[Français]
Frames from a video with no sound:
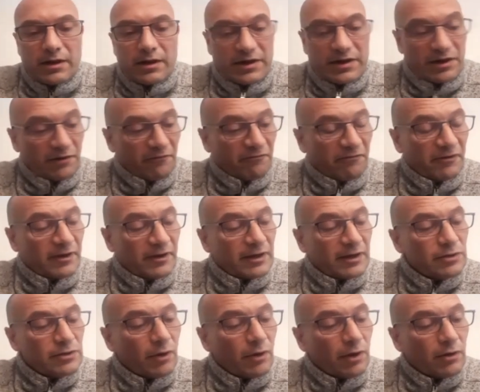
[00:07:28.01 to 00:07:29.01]
Et enfin,
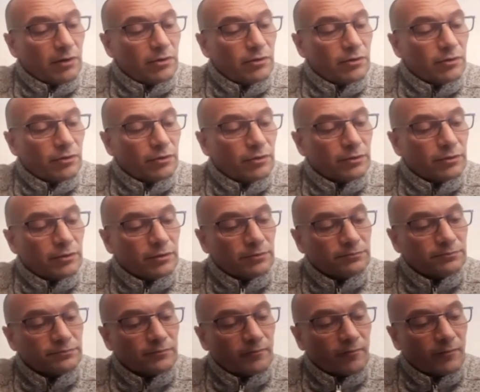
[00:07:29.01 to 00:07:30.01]
il y aura
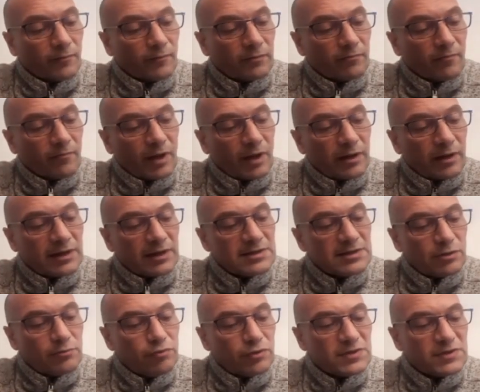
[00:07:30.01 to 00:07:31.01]

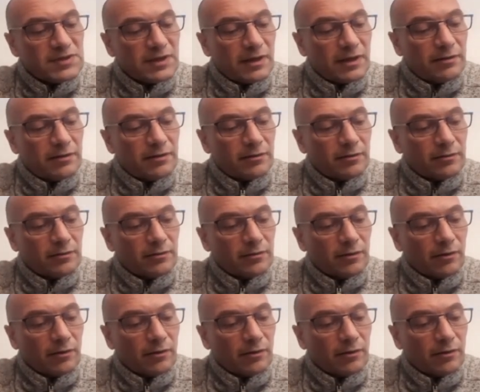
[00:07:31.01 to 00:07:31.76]
Christian Pourcel,